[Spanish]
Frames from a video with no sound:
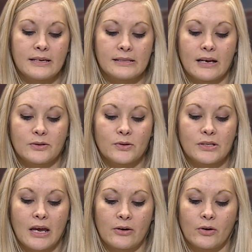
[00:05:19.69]
se
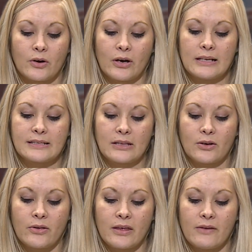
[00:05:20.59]
asociaron con el
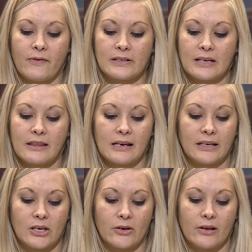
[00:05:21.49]
Centro de Defensa
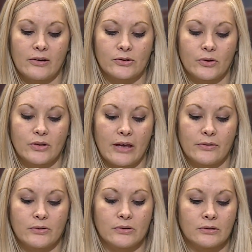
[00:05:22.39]
del Niño de los
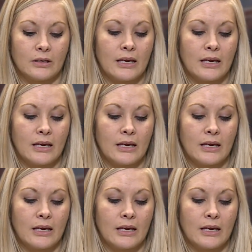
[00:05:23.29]
Condados,